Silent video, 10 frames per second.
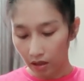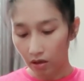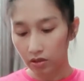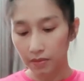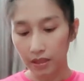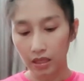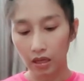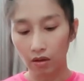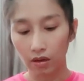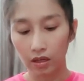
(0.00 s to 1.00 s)
เขาจะมีเขี
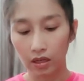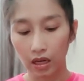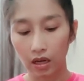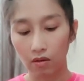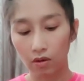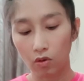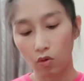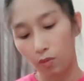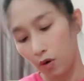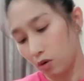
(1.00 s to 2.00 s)
ยนไว้เลยนะคะว่า
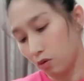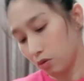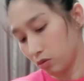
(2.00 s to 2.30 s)
global